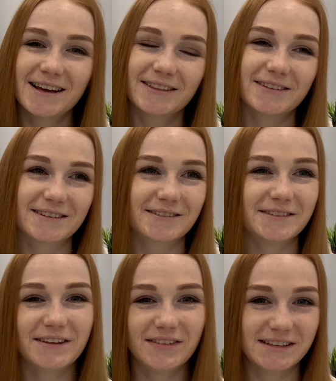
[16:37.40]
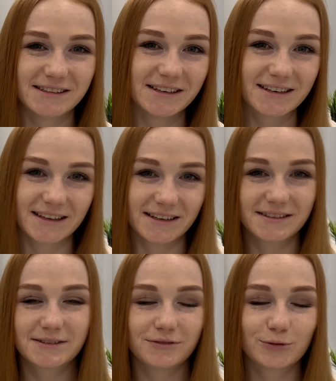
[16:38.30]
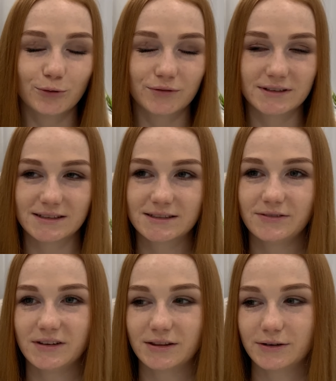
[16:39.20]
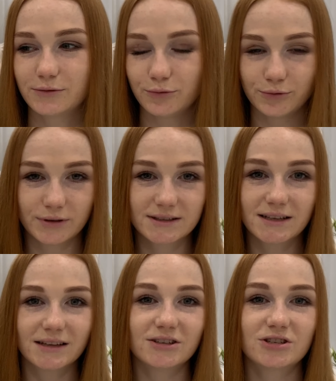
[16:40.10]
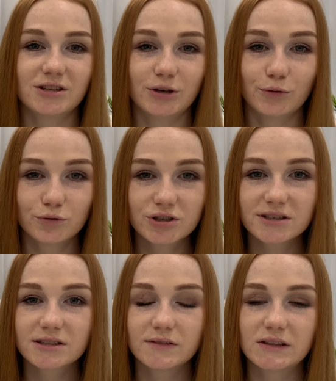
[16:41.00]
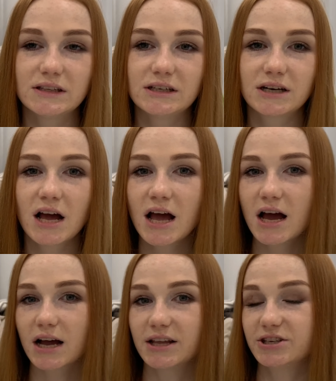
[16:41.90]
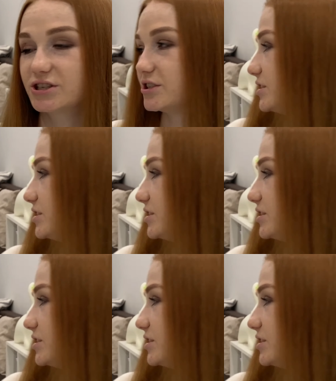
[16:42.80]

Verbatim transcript: То, что он не видит никаких цветов разноцветных. У нее достаточно игрушек цветных. Конечно же,